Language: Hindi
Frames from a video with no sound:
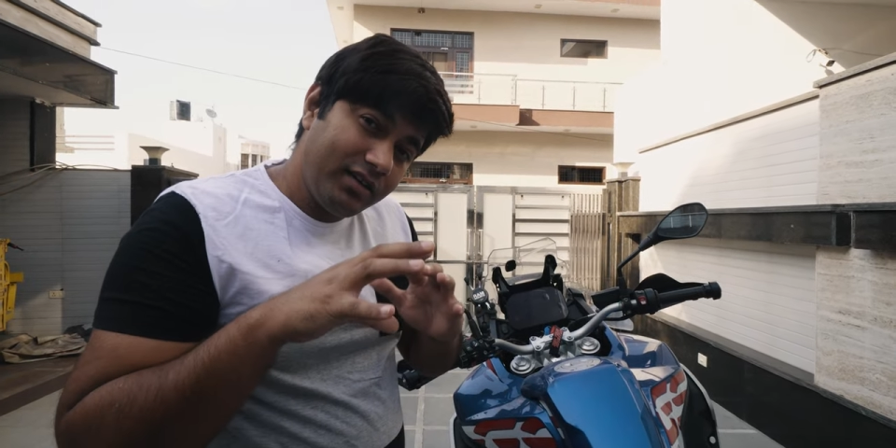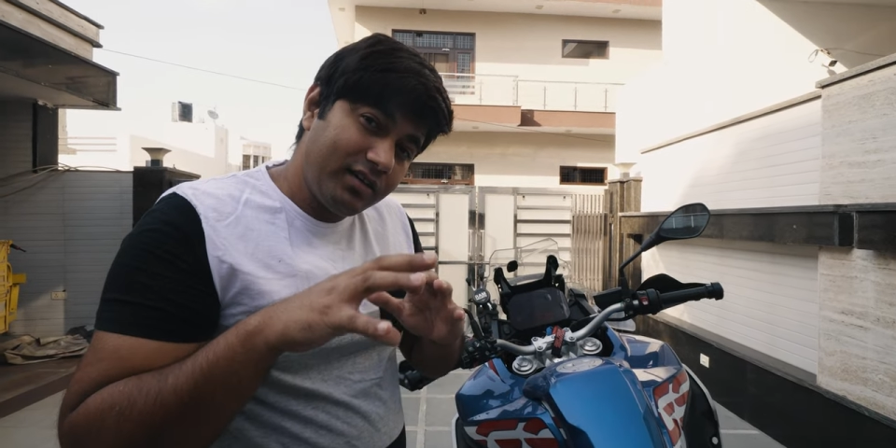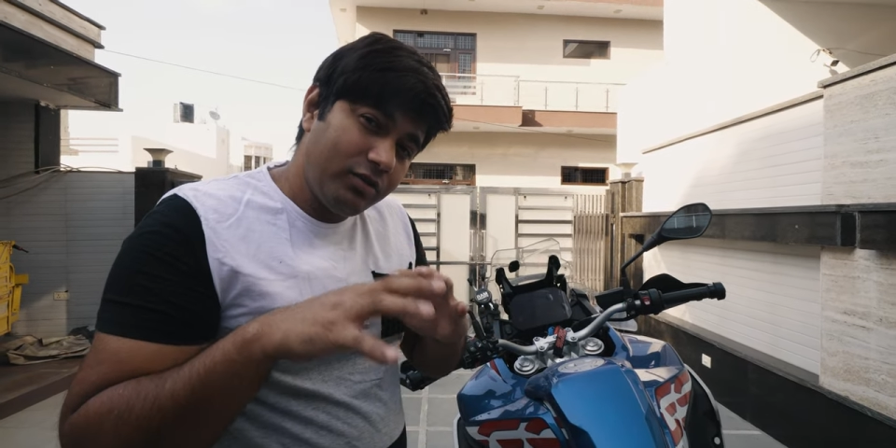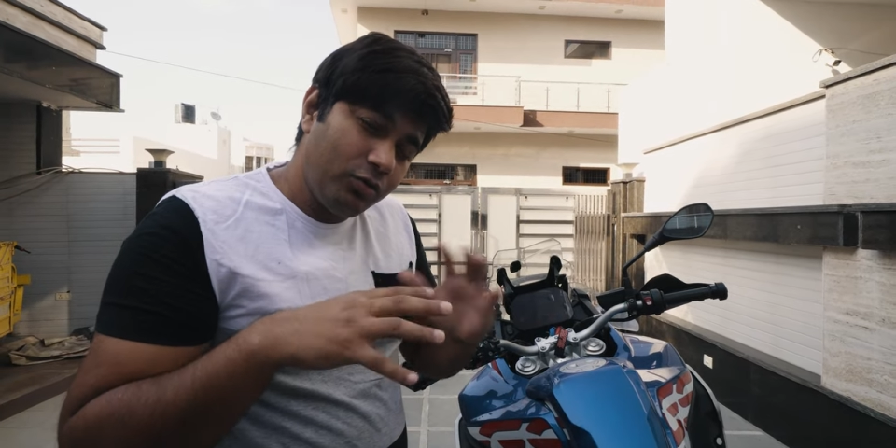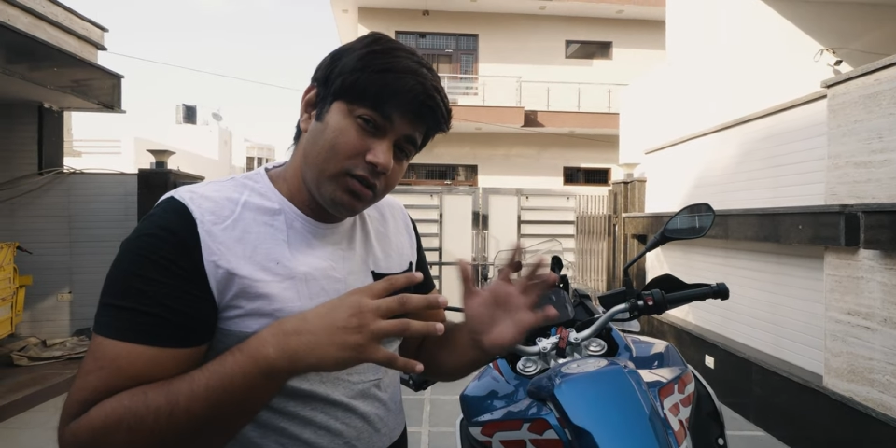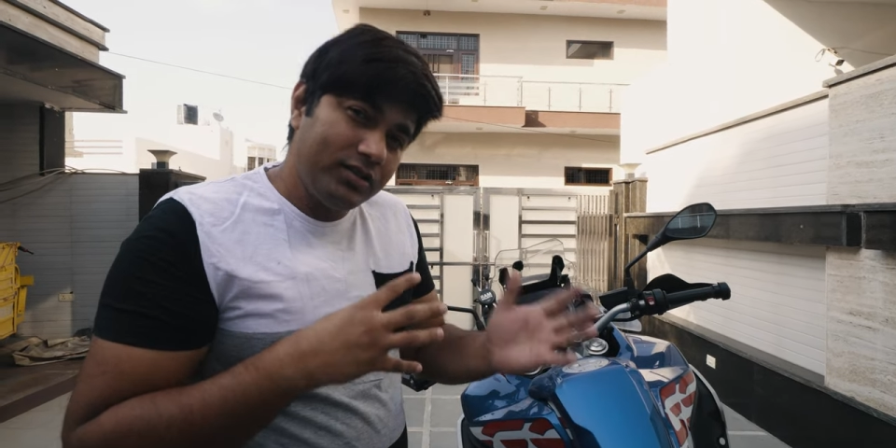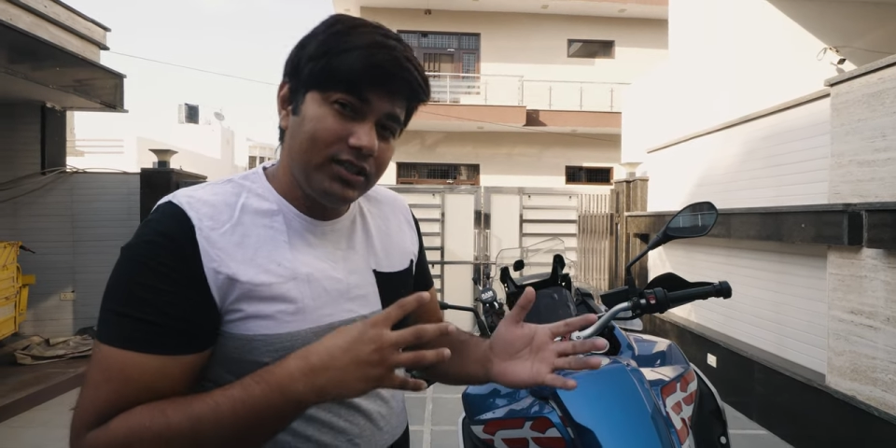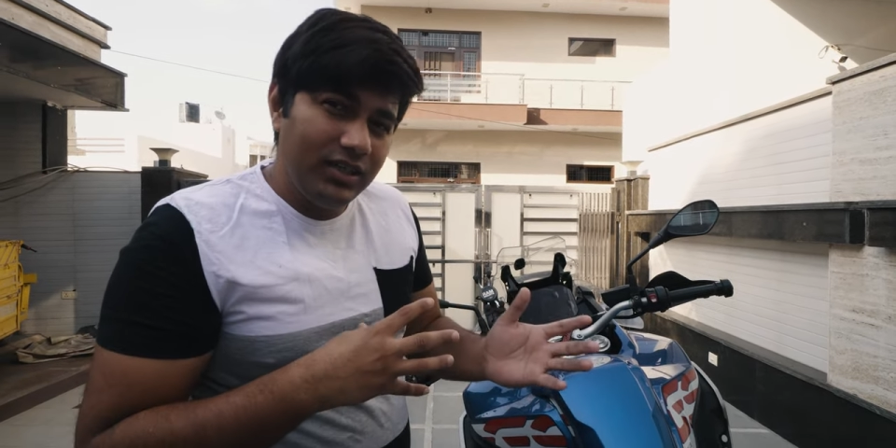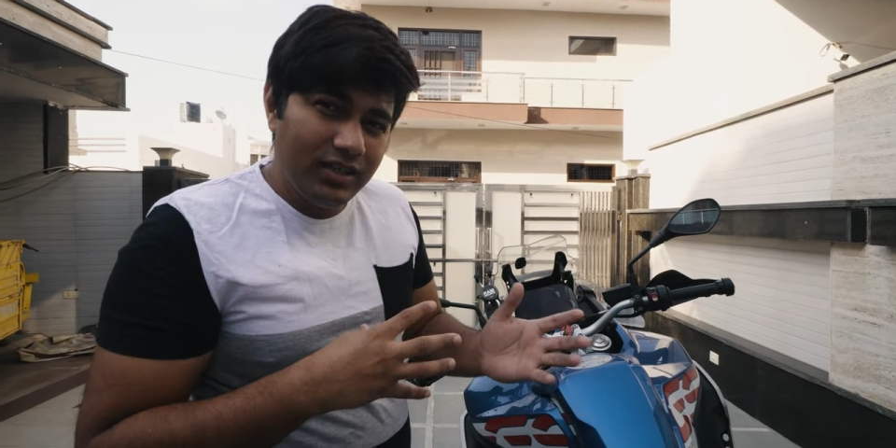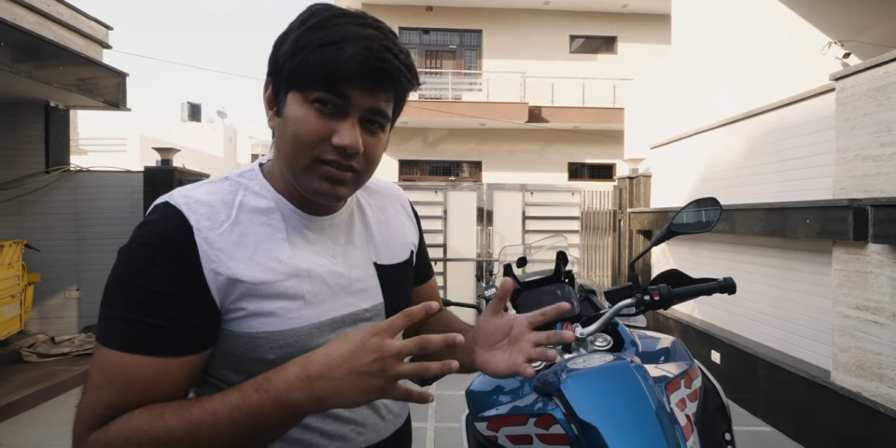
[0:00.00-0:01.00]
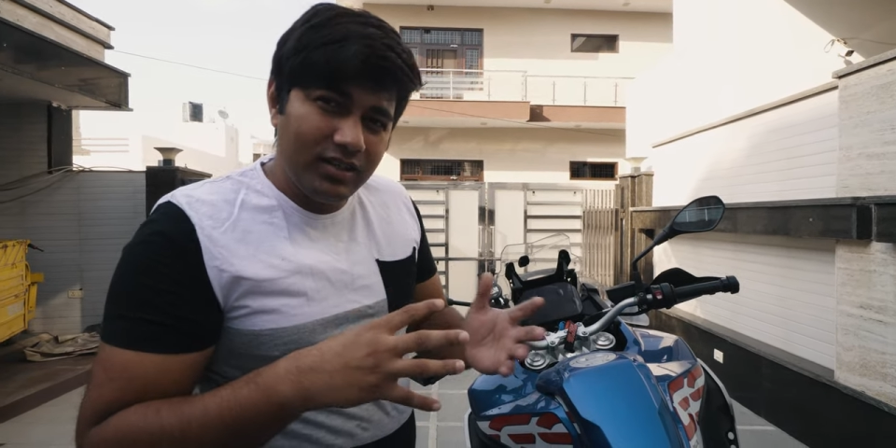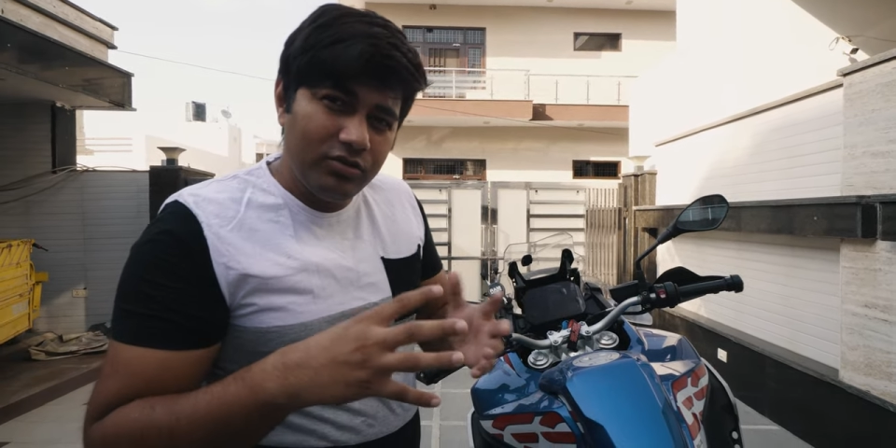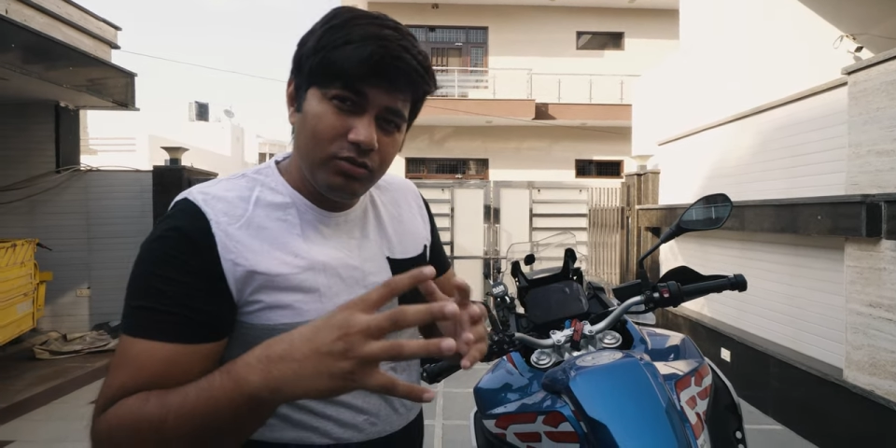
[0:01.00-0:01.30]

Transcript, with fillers: अगर लुक अच्छी नहीं लगती ना